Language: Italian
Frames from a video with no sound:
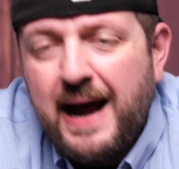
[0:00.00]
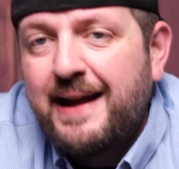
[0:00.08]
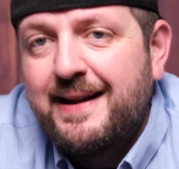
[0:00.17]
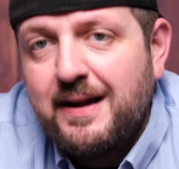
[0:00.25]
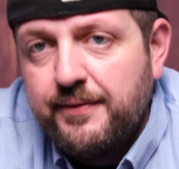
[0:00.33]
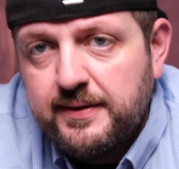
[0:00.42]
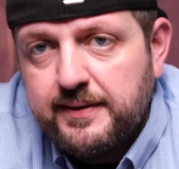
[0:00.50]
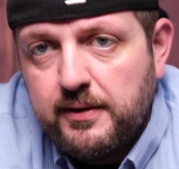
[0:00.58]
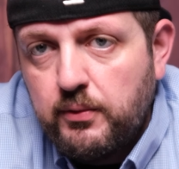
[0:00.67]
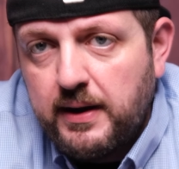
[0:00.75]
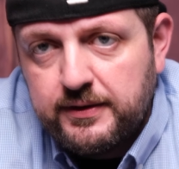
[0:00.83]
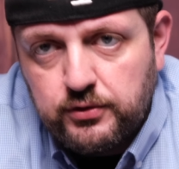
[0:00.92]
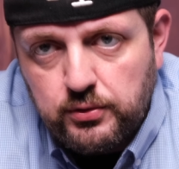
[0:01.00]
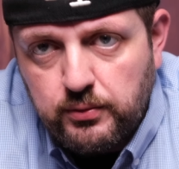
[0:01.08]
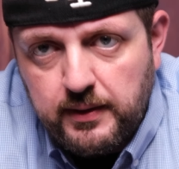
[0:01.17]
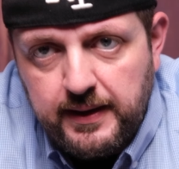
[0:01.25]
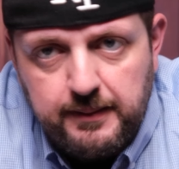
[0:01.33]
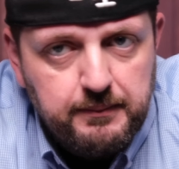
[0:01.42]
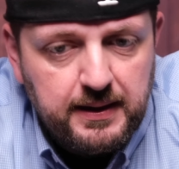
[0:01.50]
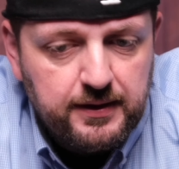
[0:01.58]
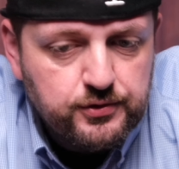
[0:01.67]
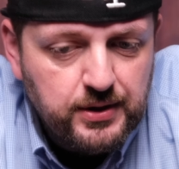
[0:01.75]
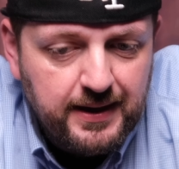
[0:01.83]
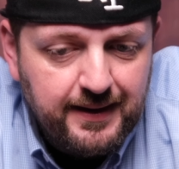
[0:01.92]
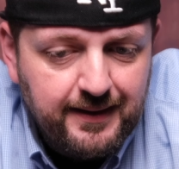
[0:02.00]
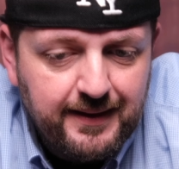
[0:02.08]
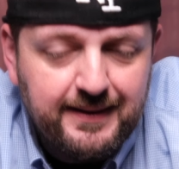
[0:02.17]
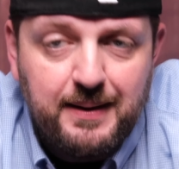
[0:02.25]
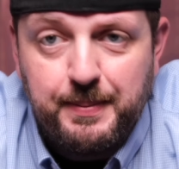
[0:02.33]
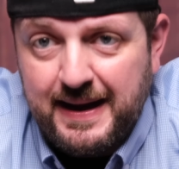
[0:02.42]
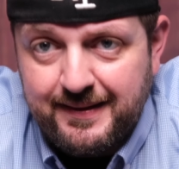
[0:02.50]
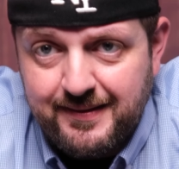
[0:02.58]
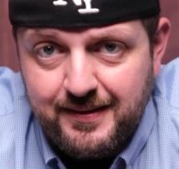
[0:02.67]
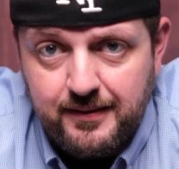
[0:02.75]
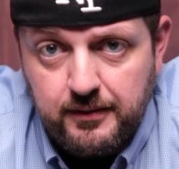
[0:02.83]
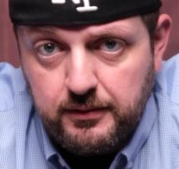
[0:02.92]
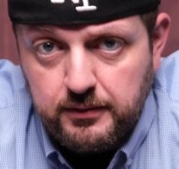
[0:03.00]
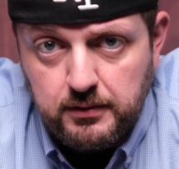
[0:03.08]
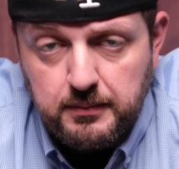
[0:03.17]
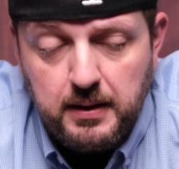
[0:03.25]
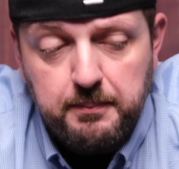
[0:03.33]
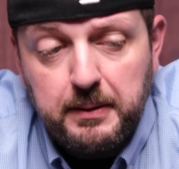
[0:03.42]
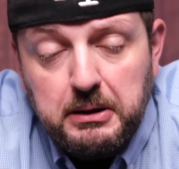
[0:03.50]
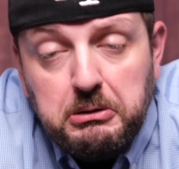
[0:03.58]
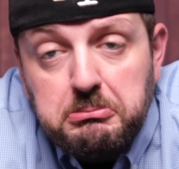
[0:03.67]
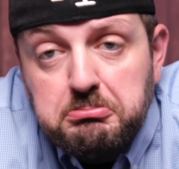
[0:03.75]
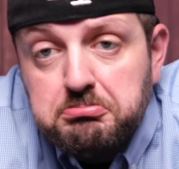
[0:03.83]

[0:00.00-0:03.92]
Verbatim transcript: h24 un gimbal cioè è da pazzi secondo me però